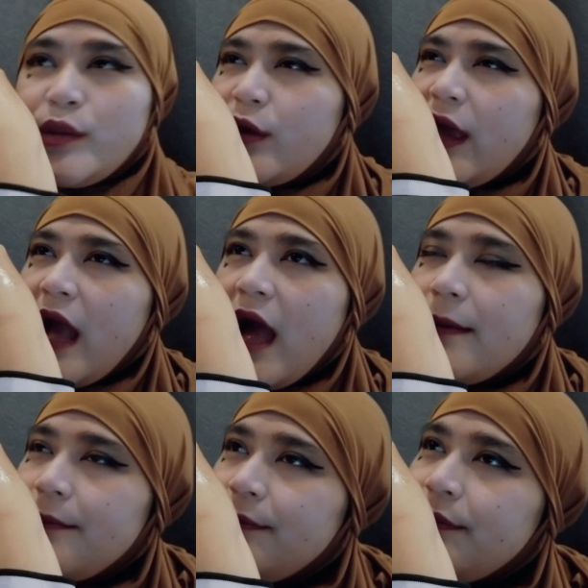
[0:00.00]
tuh kayak nggak
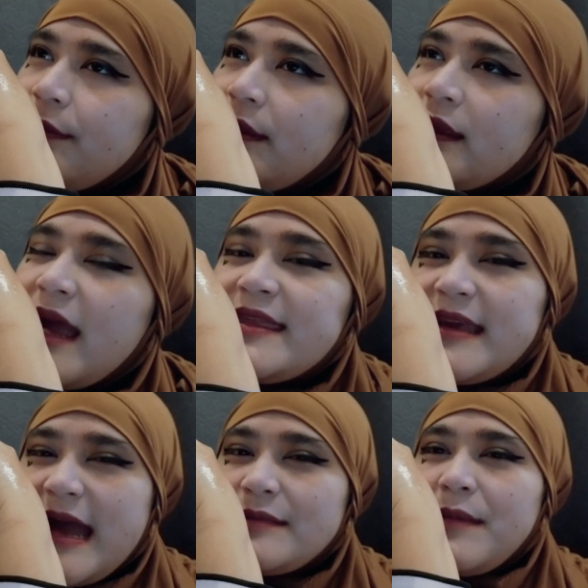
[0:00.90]
nggak
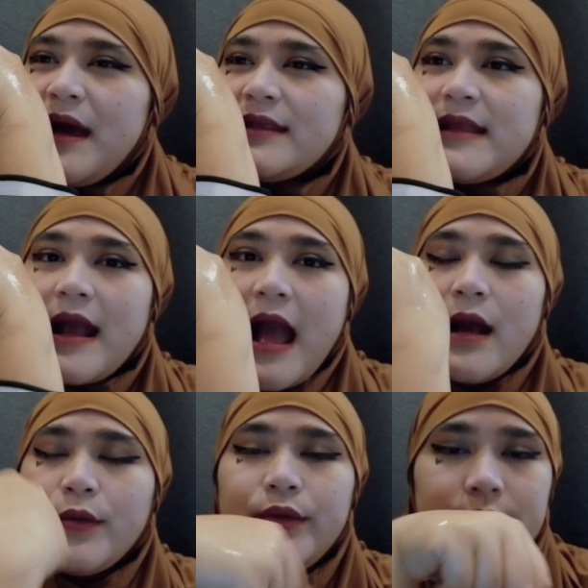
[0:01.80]
nyengat banget nggak
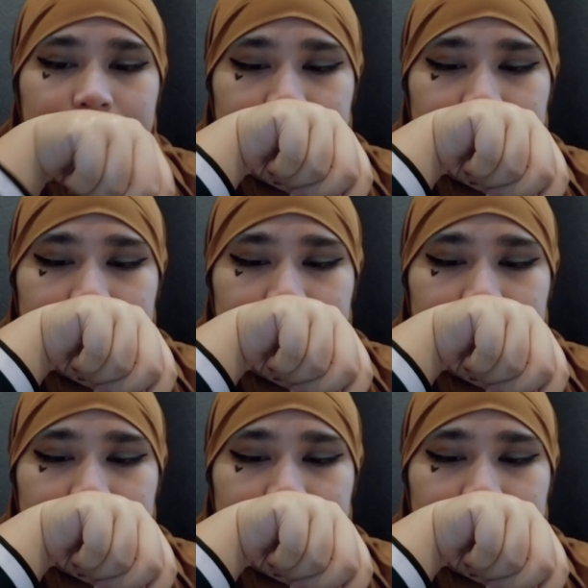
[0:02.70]
ganggu